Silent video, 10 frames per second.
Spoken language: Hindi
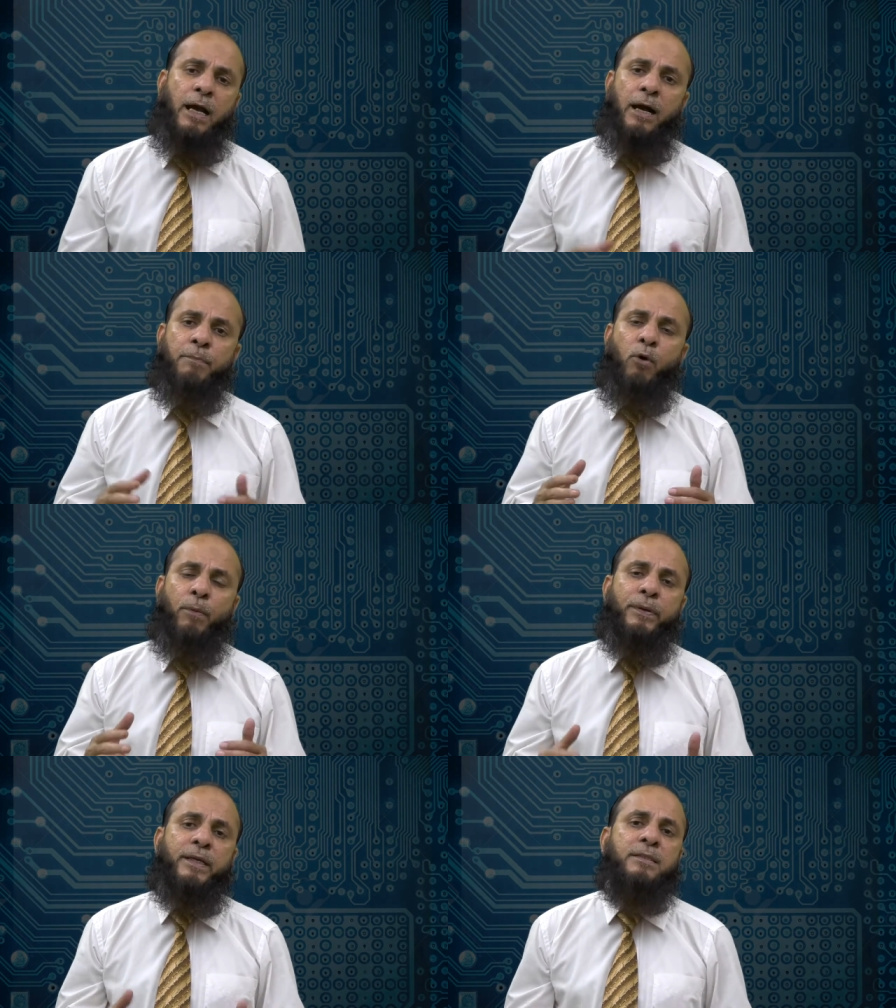आप
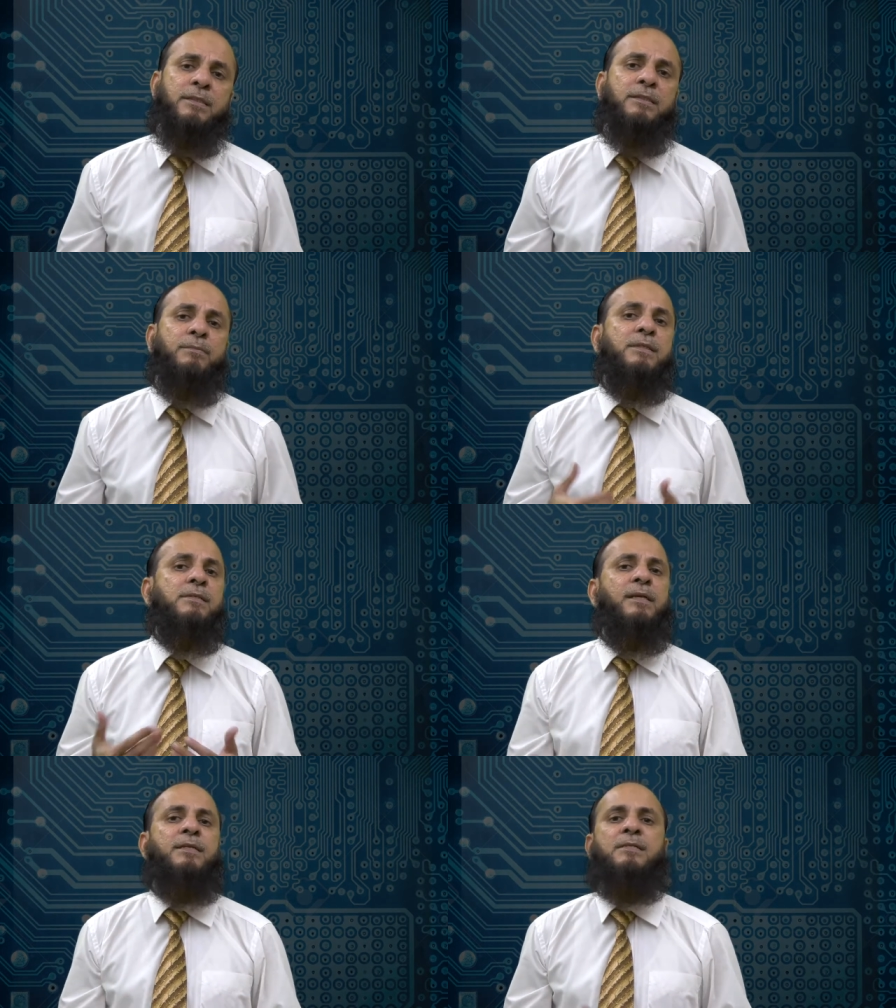ऑपरेटिंग सिस्टम
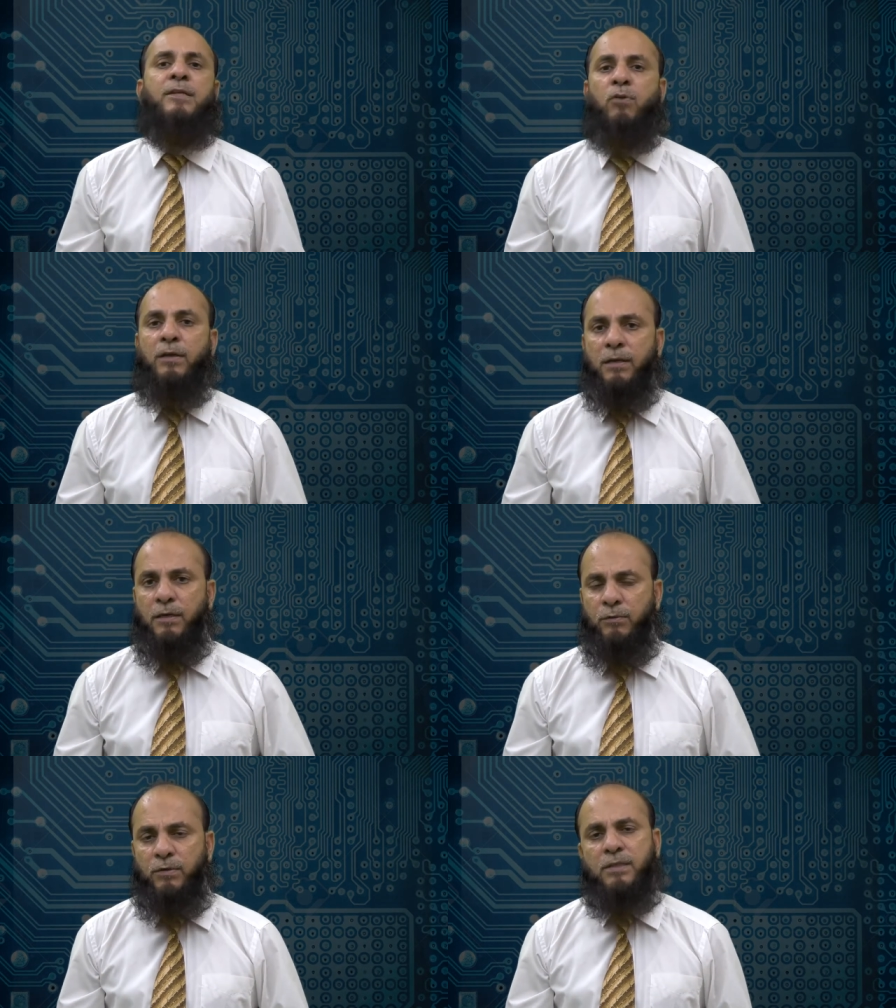किस तरह इंस्टॉल कर
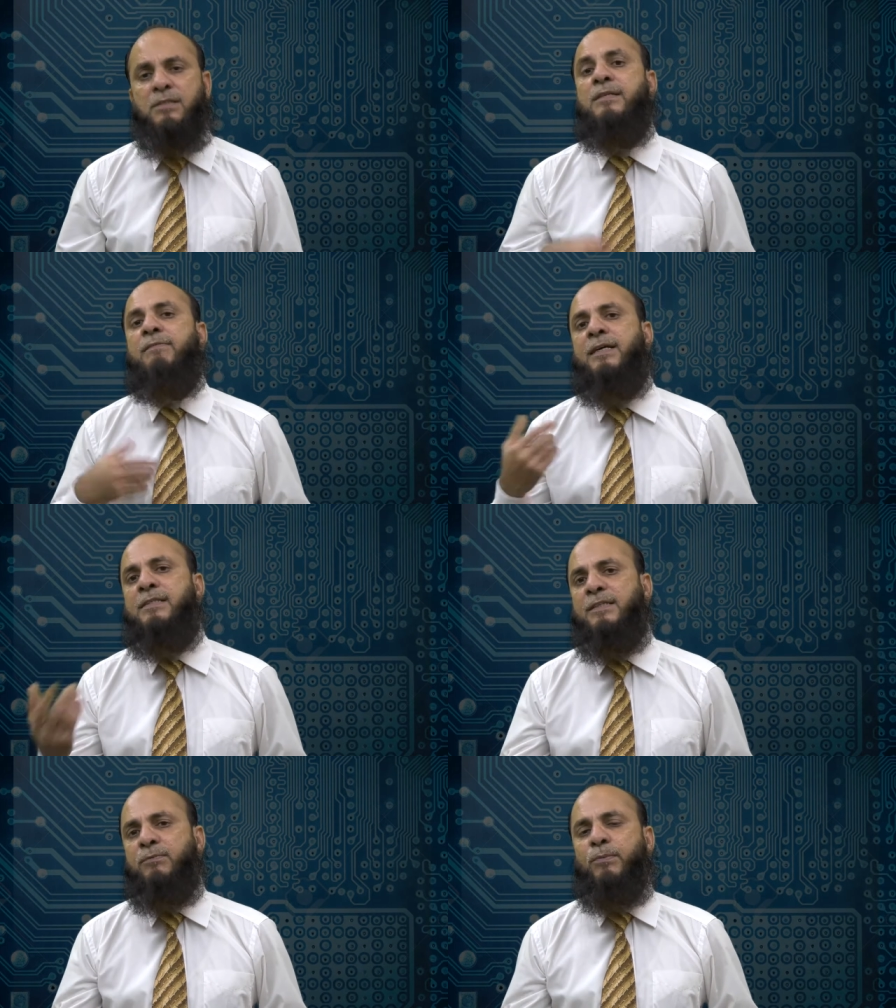रहे हो किस
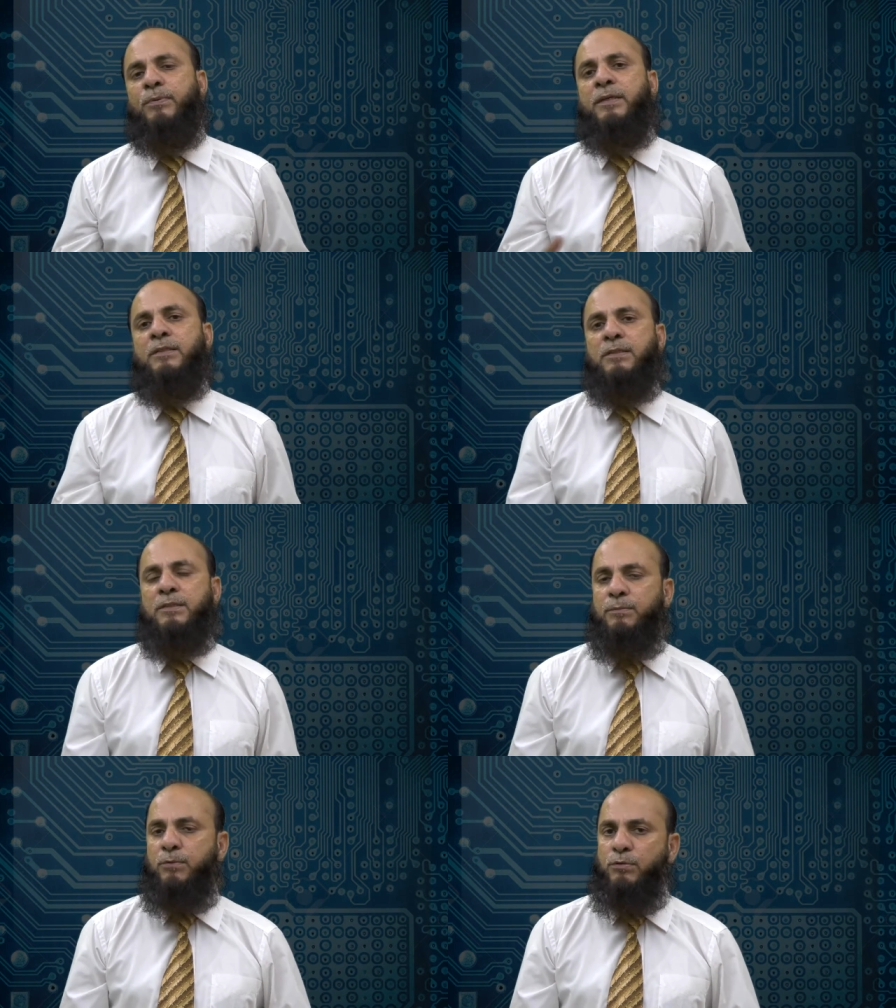डिवाइस से आप ऑपरेटिंग
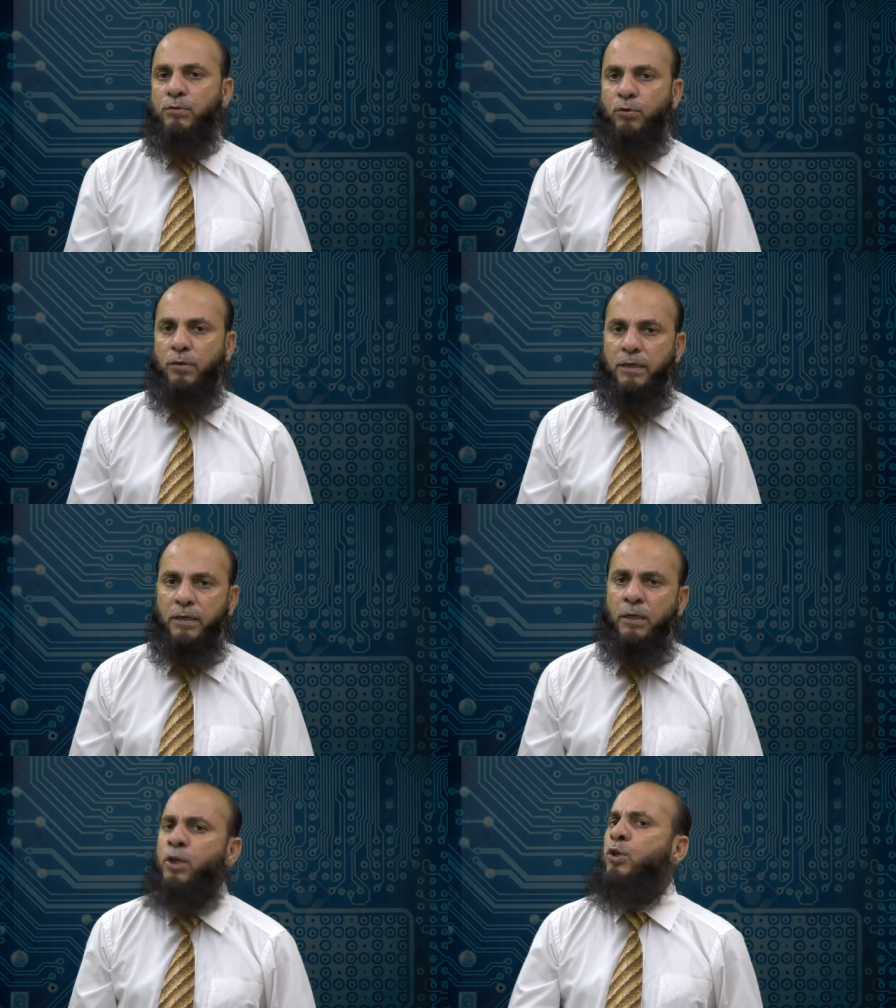सिस्टम को इंस्टॉल
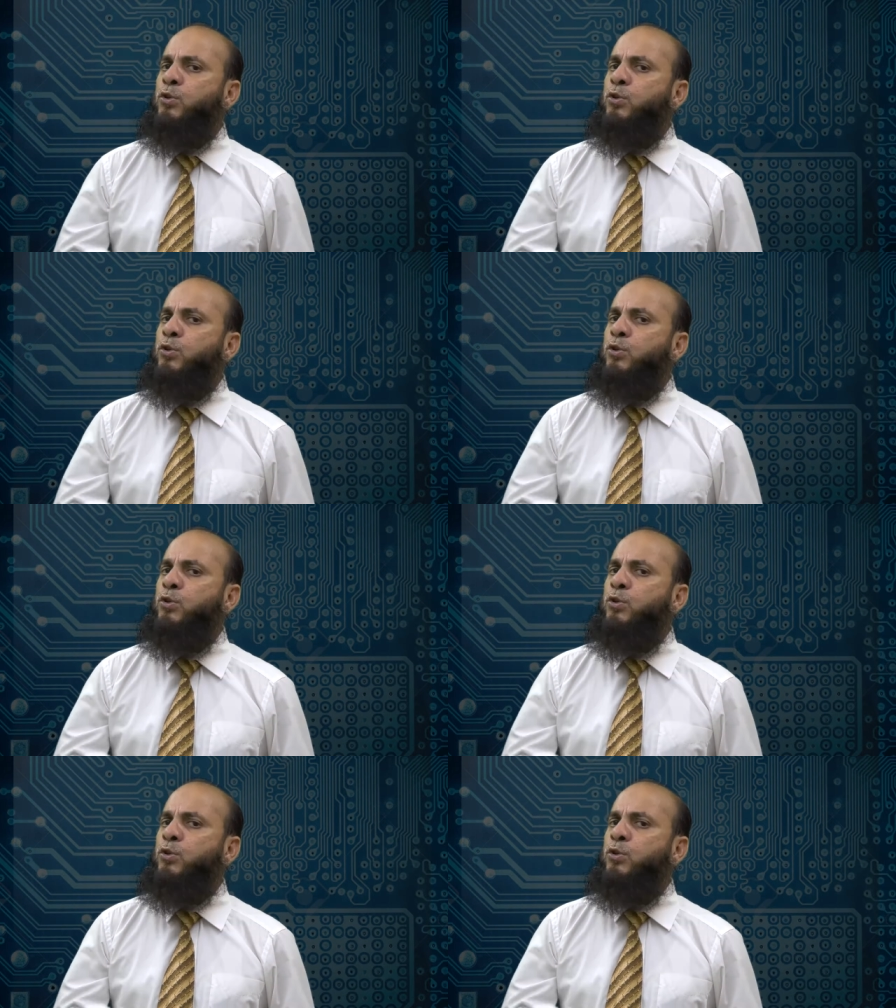करें